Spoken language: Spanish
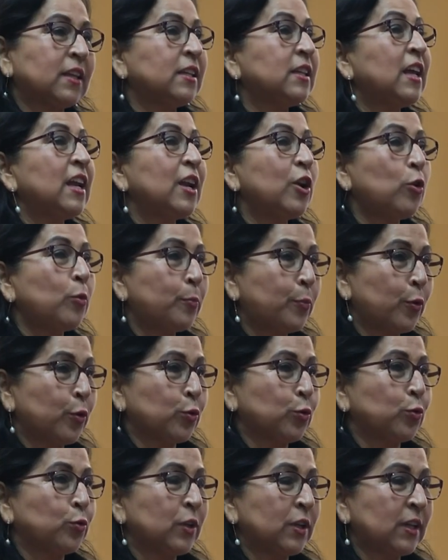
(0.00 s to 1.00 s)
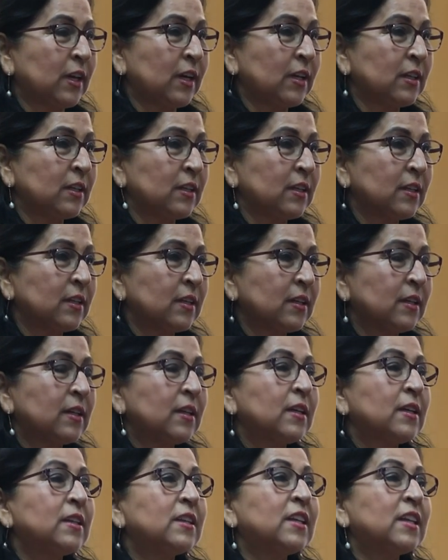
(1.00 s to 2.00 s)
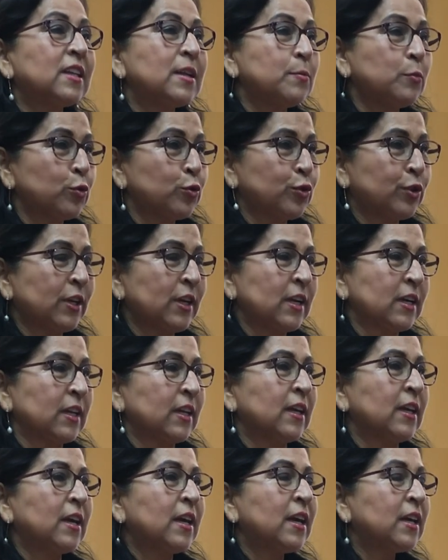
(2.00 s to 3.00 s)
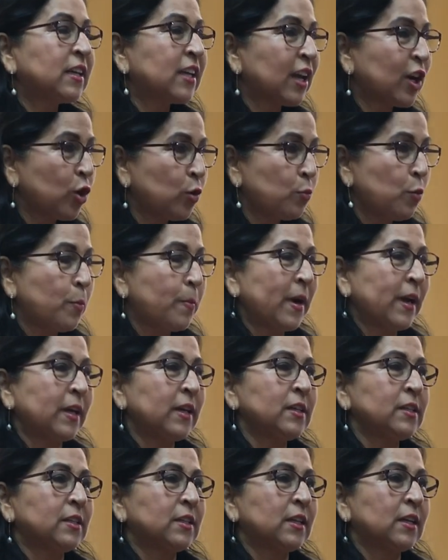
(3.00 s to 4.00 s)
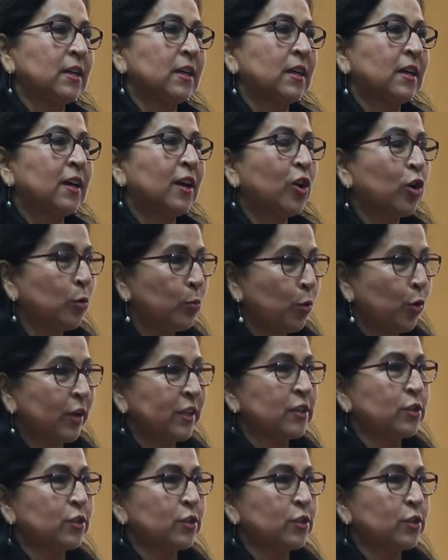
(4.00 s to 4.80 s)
tienes la oportunidad de demostrar que como maestra, como